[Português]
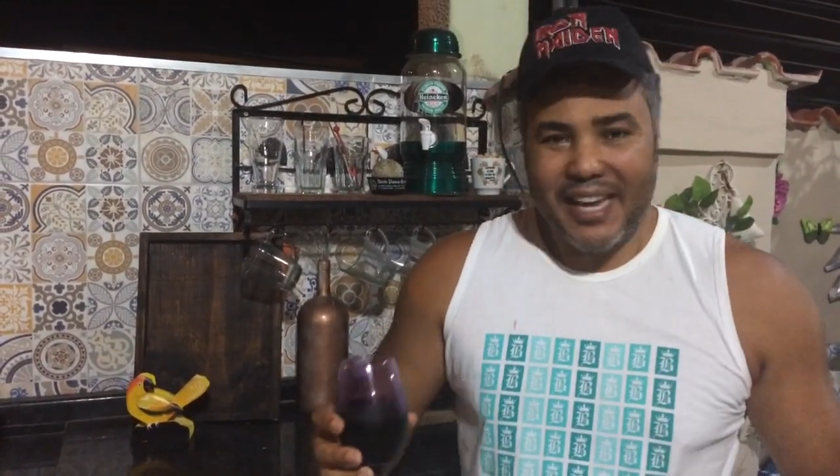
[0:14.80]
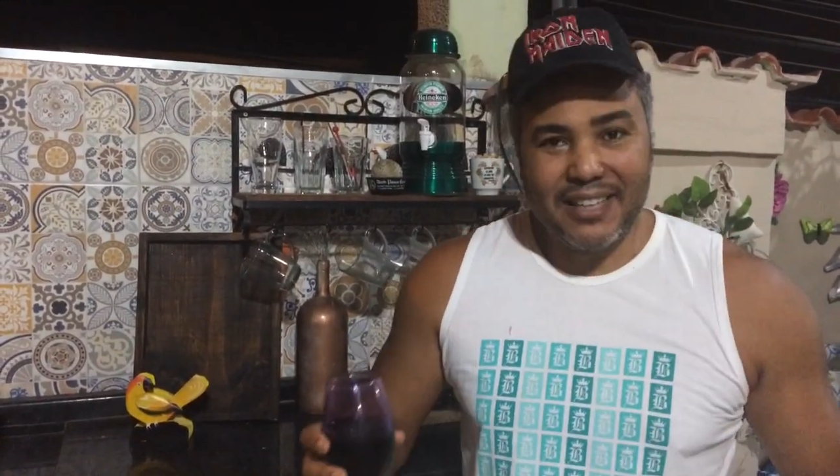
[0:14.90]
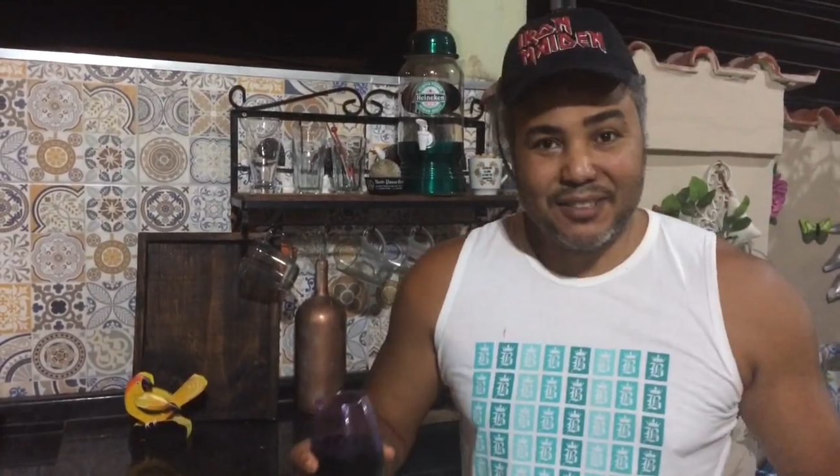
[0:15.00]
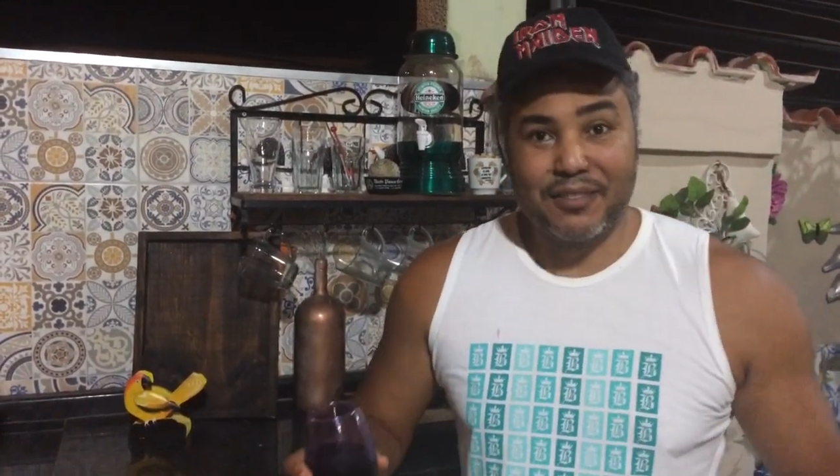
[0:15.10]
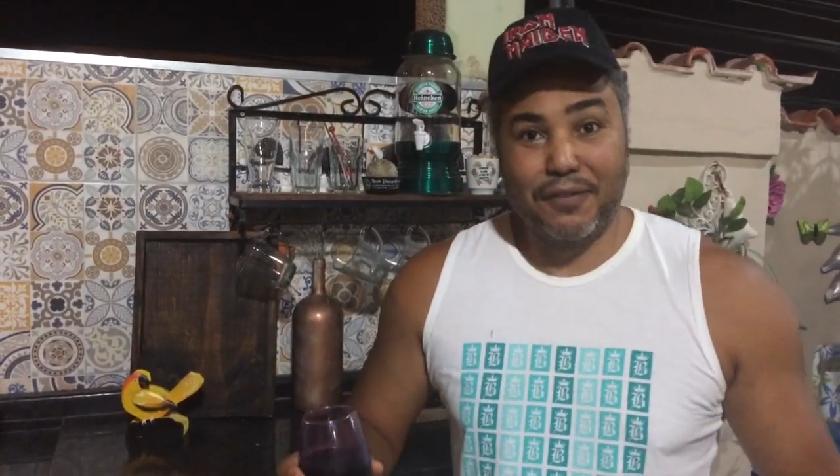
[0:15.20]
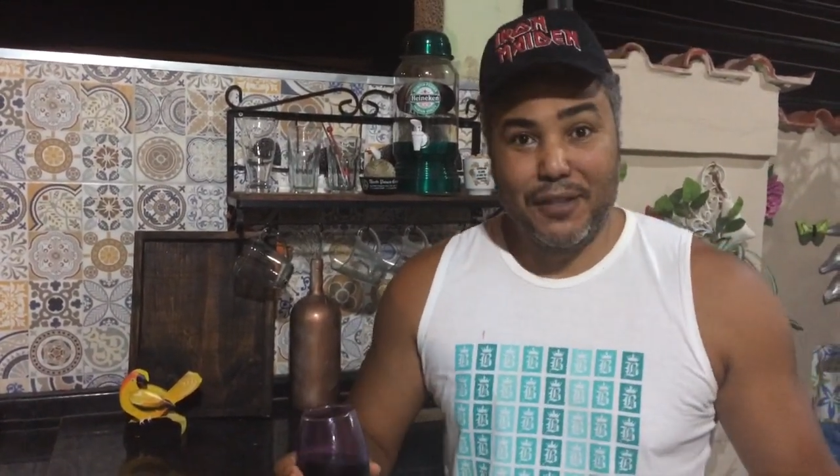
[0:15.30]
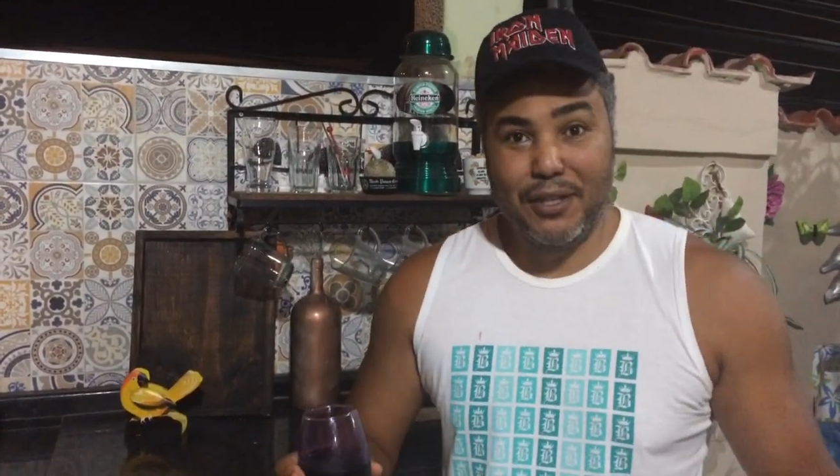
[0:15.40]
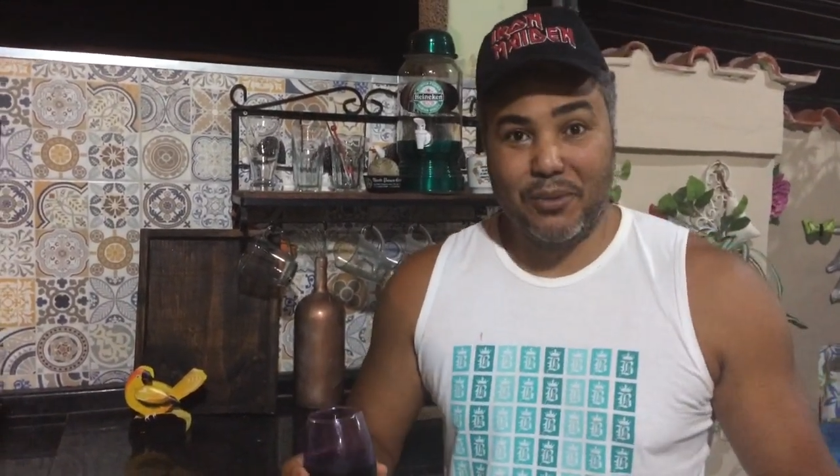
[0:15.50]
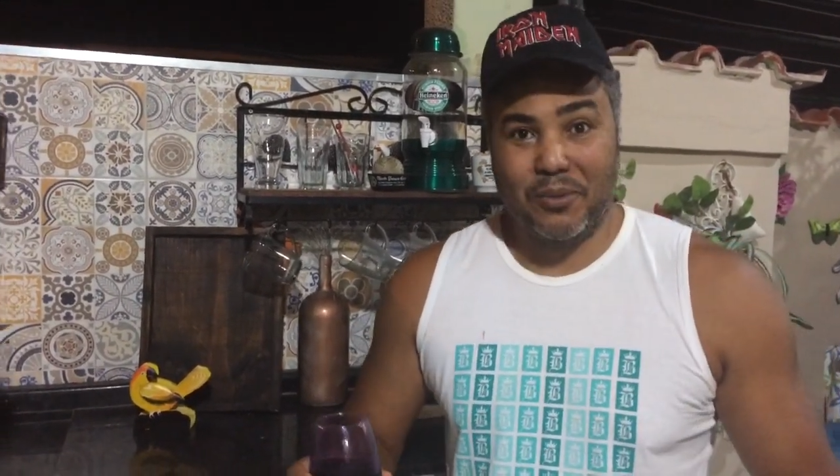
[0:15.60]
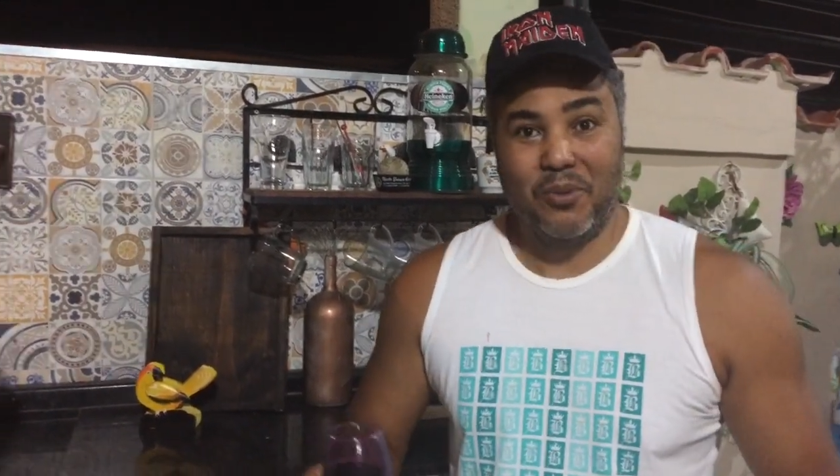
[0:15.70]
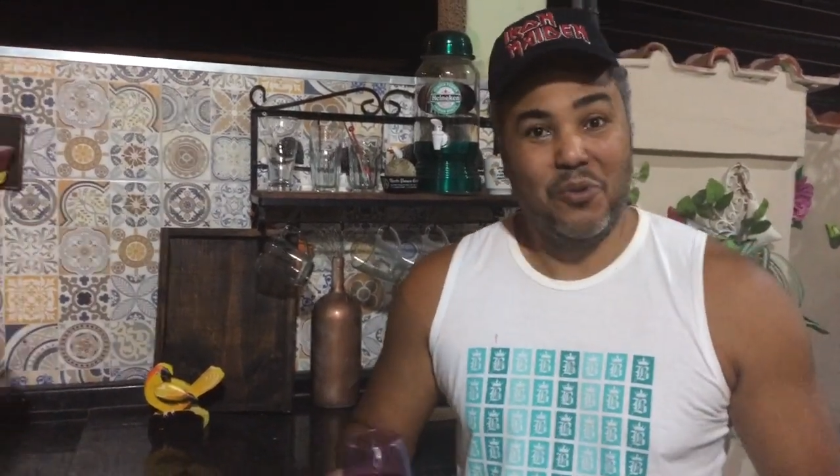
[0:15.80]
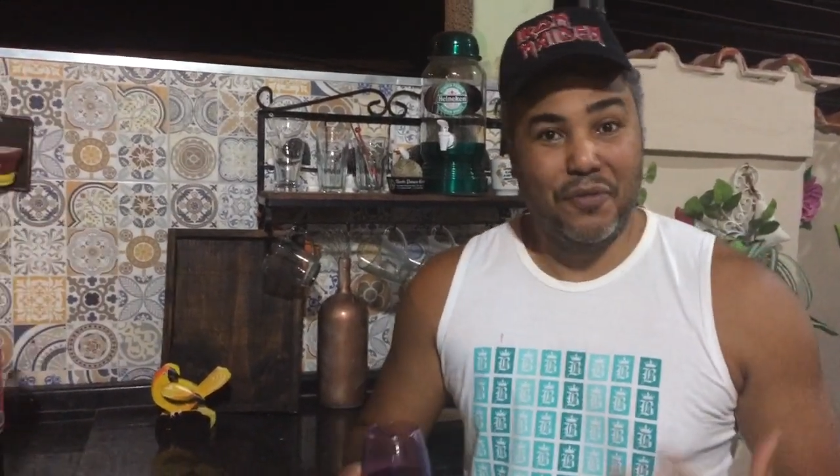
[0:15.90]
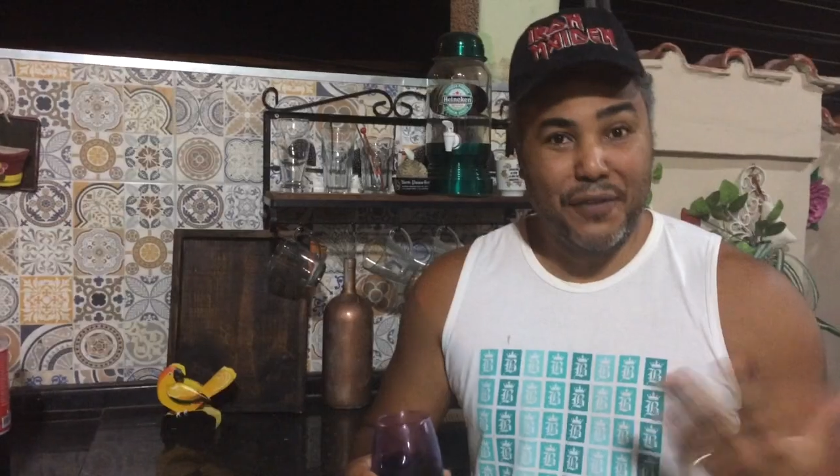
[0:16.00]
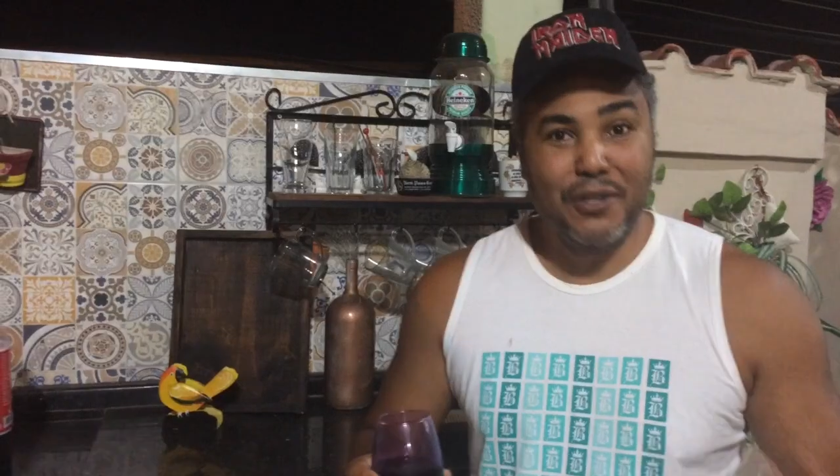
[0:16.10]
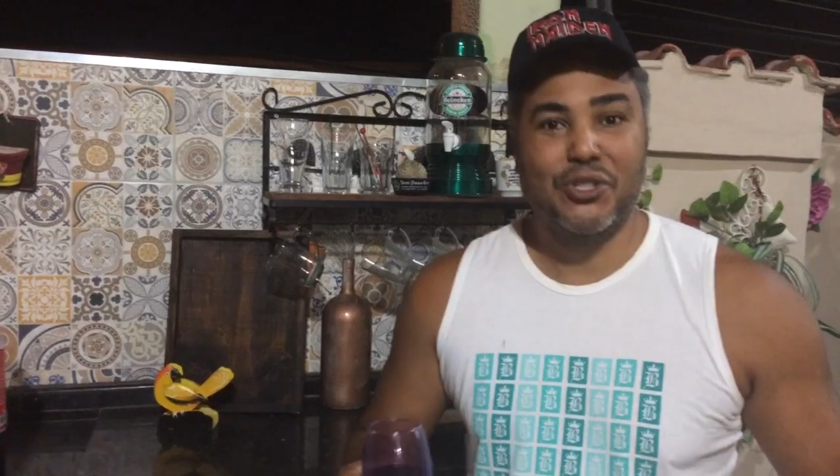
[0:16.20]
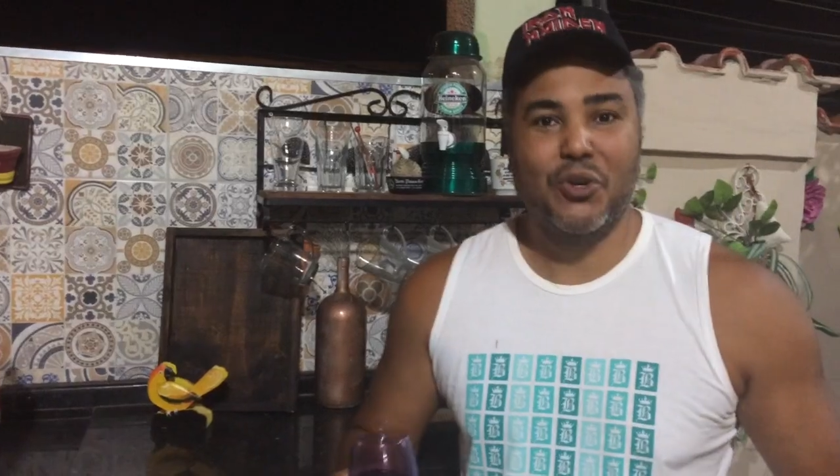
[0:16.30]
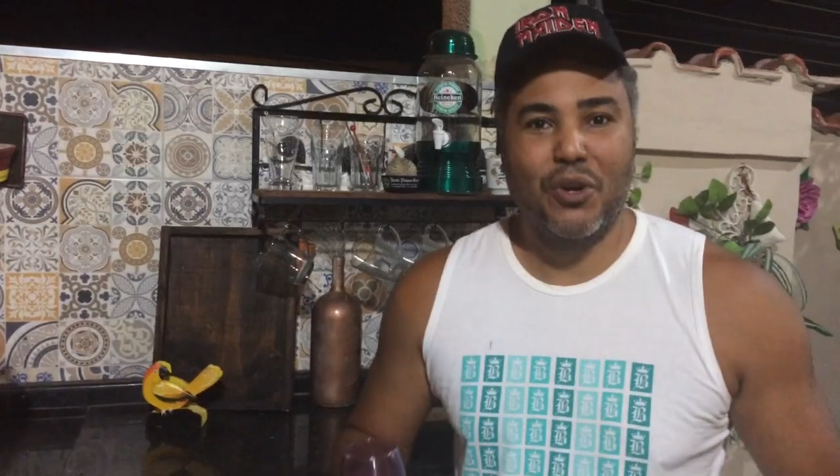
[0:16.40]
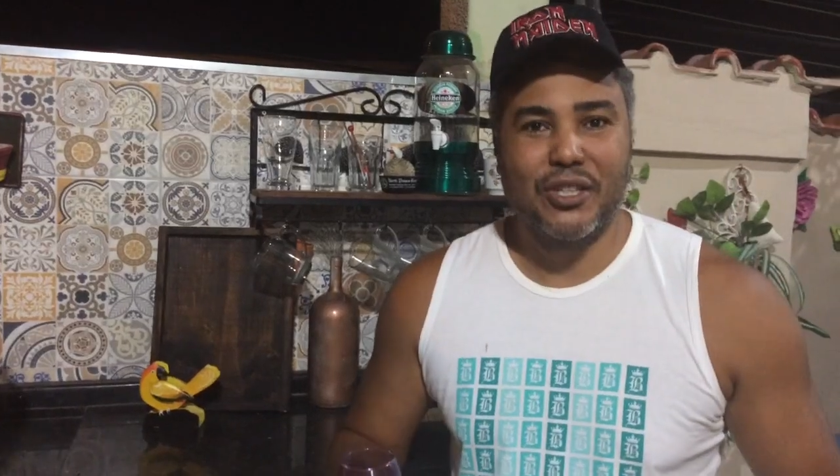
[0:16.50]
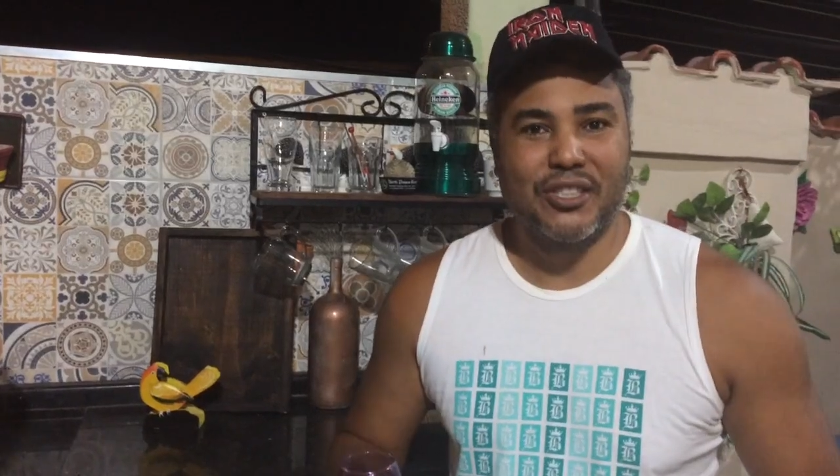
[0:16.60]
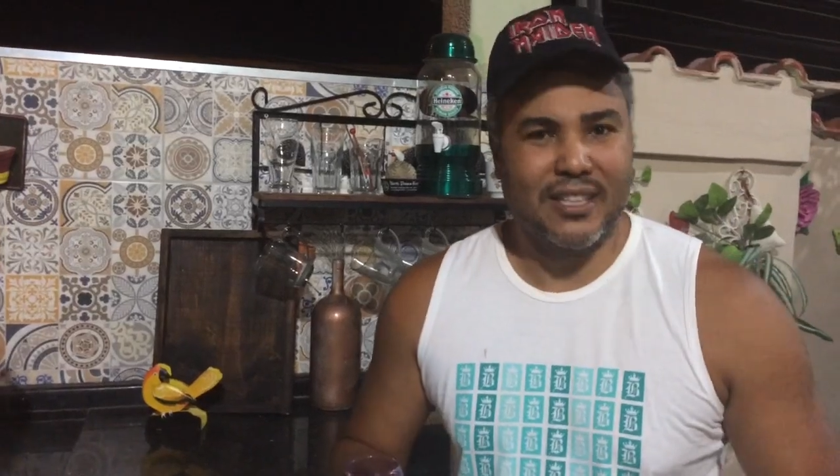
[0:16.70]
Esse vinho, o vinho de hoje,